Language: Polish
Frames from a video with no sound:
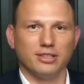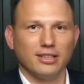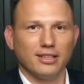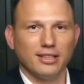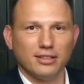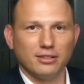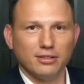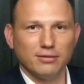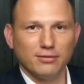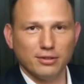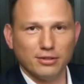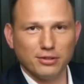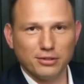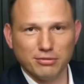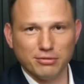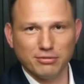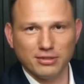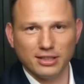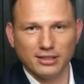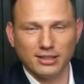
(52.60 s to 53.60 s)
To samo pan
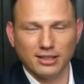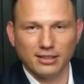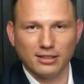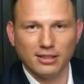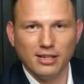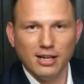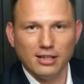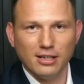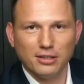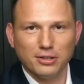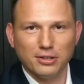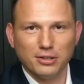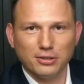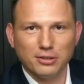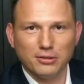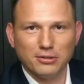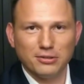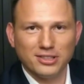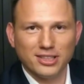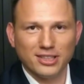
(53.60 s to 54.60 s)
robił, gdy pan
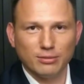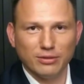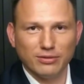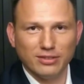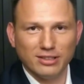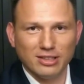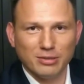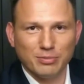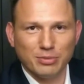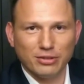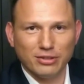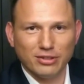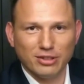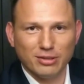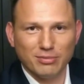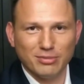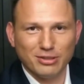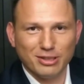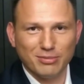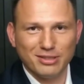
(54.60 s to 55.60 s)
sobie śmieszkował z
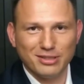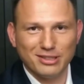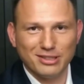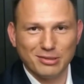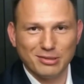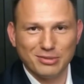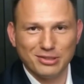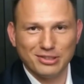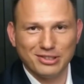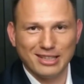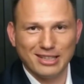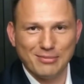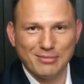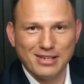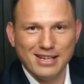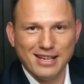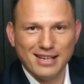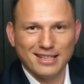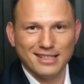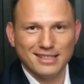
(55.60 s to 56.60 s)
sześciu króli
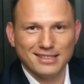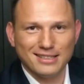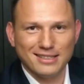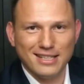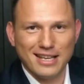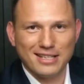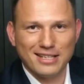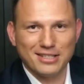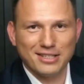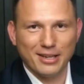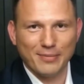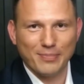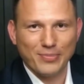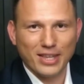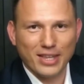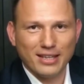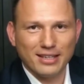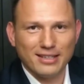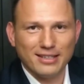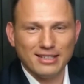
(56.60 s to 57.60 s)
Ryszarda Petru.
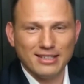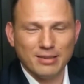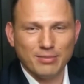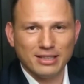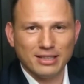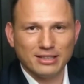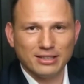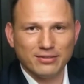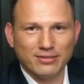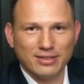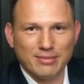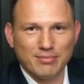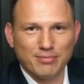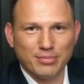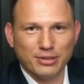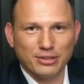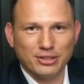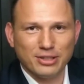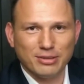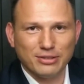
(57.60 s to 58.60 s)

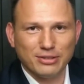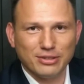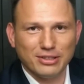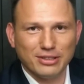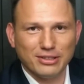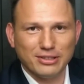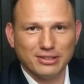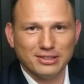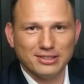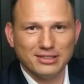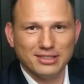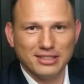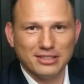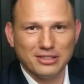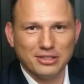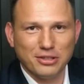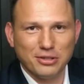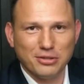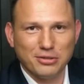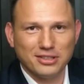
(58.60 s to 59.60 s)
Przecież to jest błaha
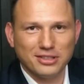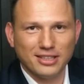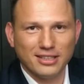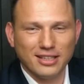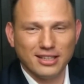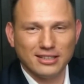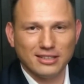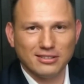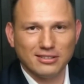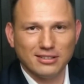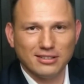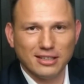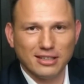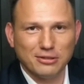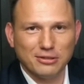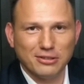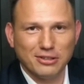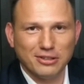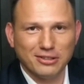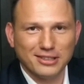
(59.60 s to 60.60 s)
sprawa. To jest
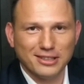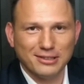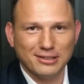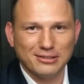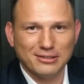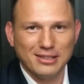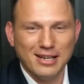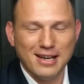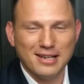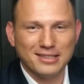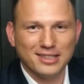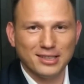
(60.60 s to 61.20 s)
przejęzyczenie.